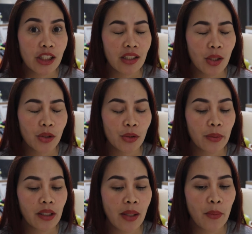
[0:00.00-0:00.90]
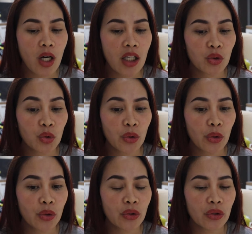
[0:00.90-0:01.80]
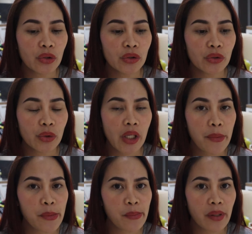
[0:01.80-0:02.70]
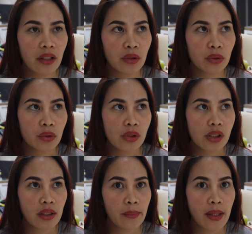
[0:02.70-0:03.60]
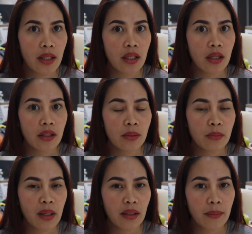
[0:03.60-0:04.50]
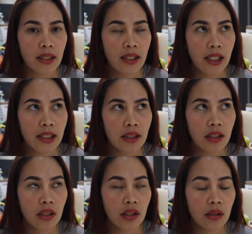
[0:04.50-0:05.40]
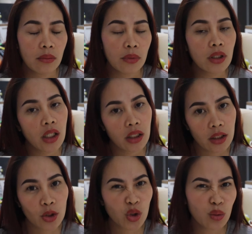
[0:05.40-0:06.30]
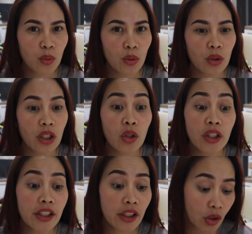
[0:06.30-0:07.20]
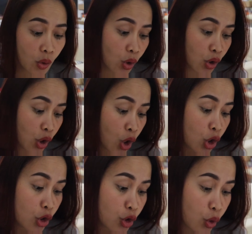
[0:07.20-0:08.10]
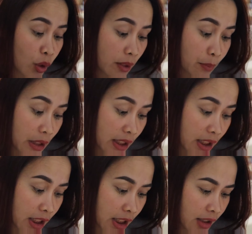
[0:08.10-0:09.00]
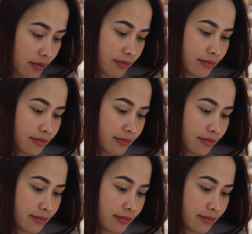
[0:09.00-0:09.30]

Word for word: siya, na nausubag amo ang tulog no. Dugay makatulog sa gabi and then matamig late. Wala, gigutom ko. Nag-order ko og Jollibee!